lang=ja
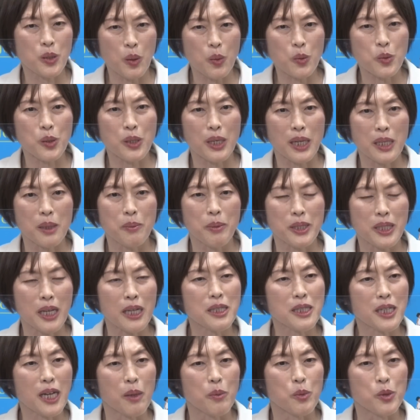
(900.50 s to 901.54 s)
んなことをやれば
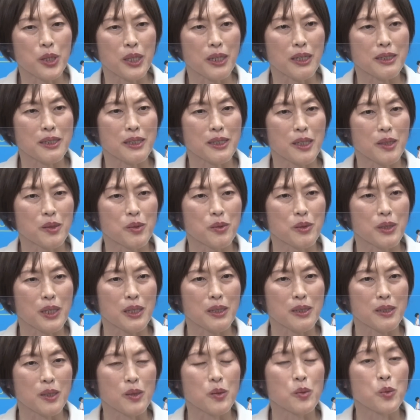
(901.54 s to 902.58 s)
何がもたらされるの
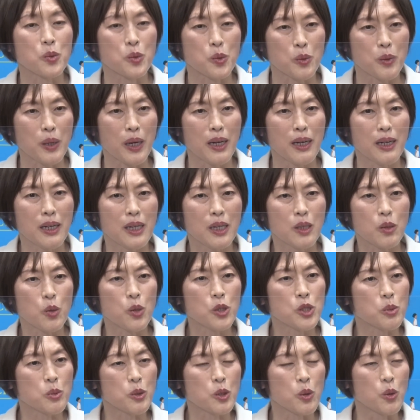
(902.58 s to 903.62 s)
かっていうことは小
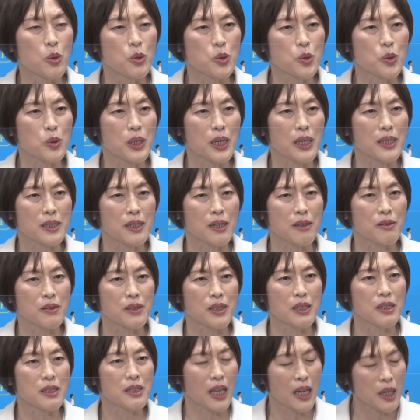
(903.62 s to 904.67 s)
泉構造改革
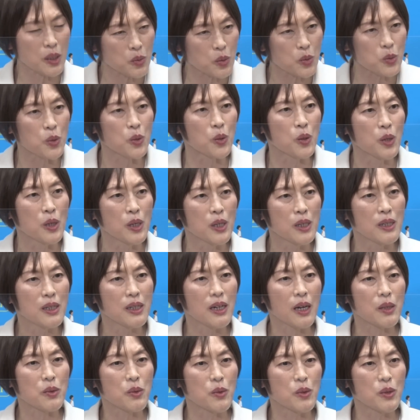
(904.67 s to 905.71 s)
で痛いほど
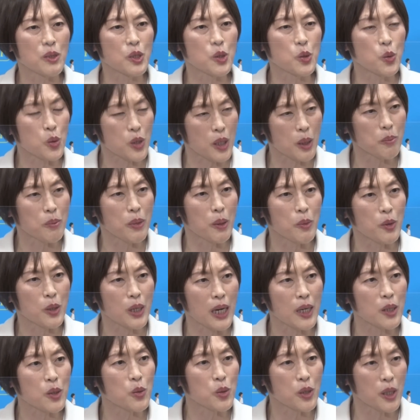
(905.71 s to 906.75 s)
あの医療現場も
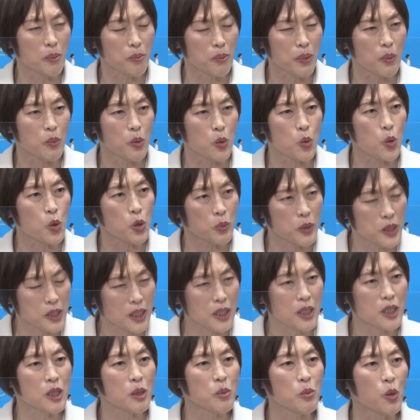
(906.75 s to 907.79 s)
介護現場も国民
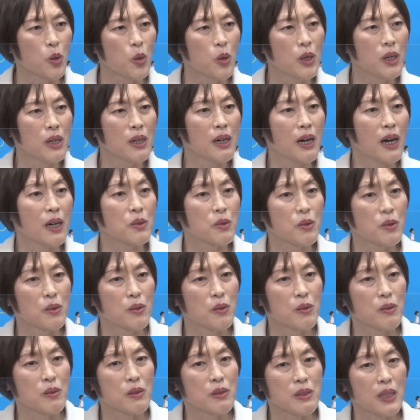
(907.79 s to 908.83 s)
的にもあ
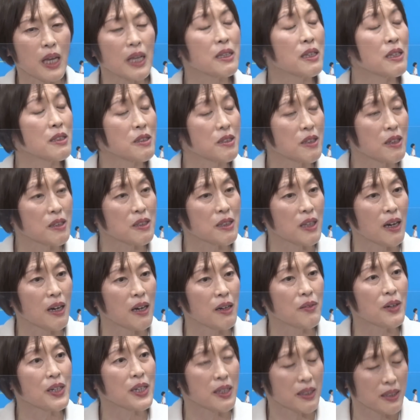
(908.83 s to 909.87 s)
の体験してき
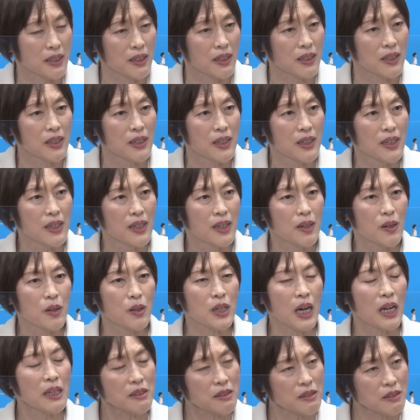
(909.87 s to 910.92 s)
たわけで
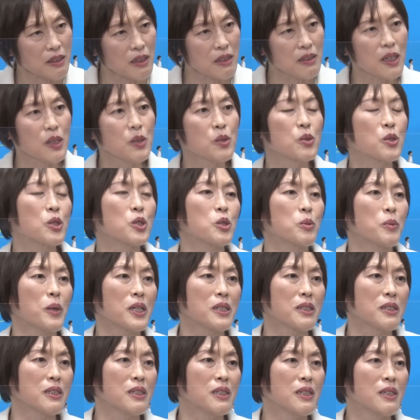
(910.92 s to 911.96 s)
完全なる行き詰
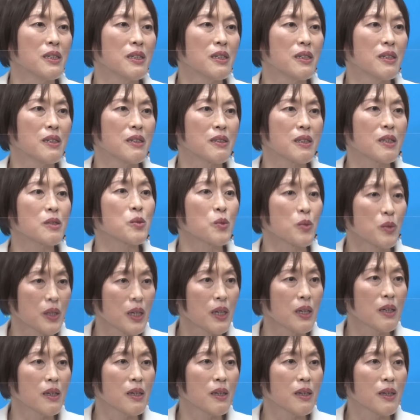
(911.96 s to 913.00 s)
まりですよ
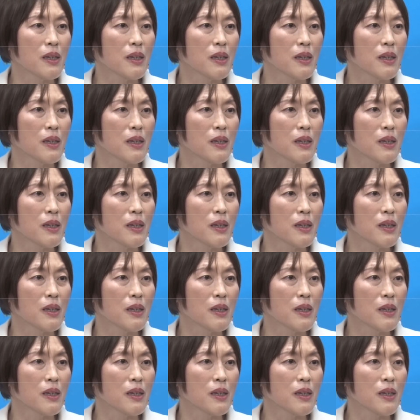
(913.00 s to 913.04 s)
ね。